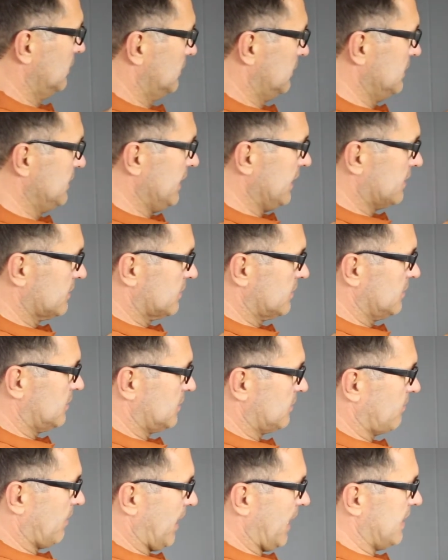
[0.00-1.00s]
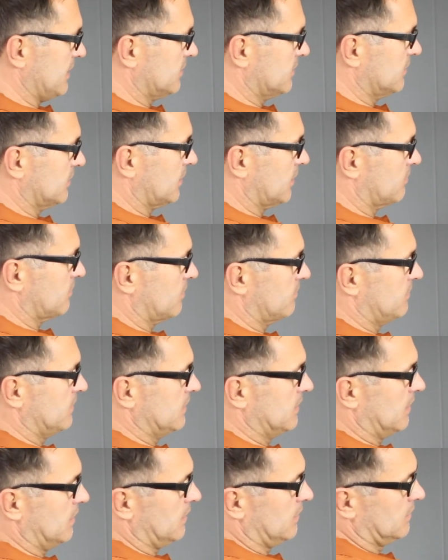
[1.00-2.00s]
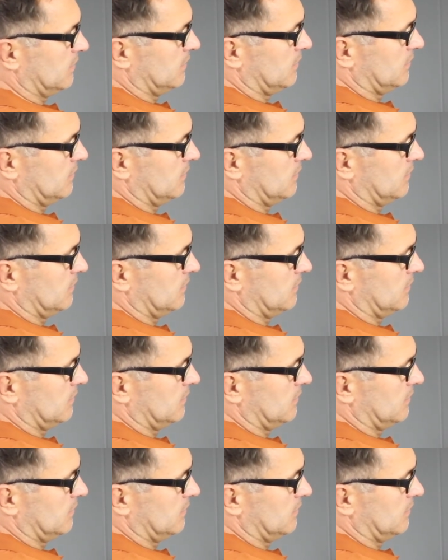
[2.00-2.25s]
Die nächsten zwei sind aber wieder